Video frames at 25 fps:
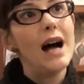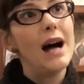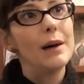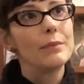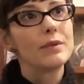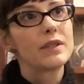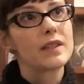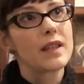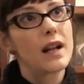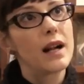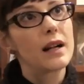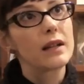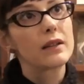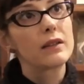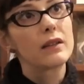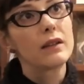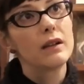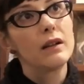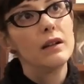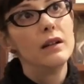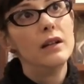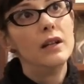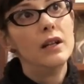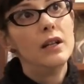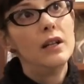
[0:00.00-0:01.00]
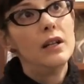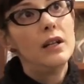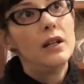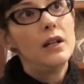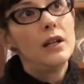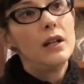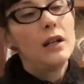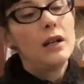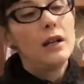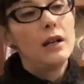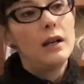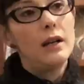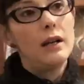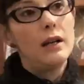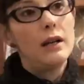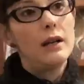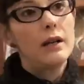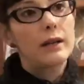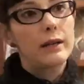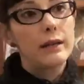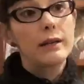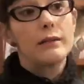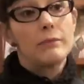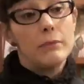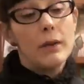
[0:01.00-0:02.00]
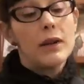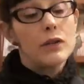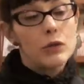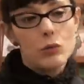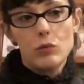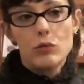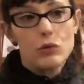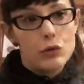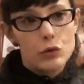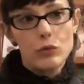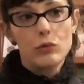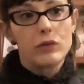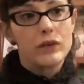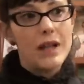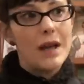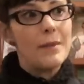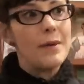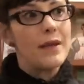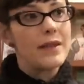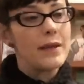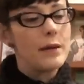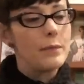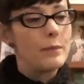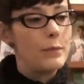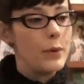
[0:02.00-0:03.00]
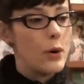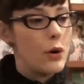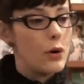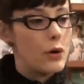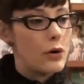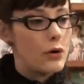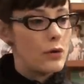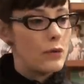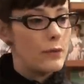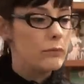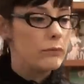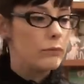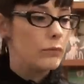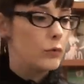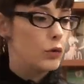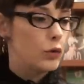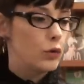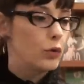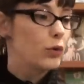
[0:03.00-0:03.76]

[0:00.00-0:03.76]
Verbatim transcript: abstract eh, su, sul tema del porno.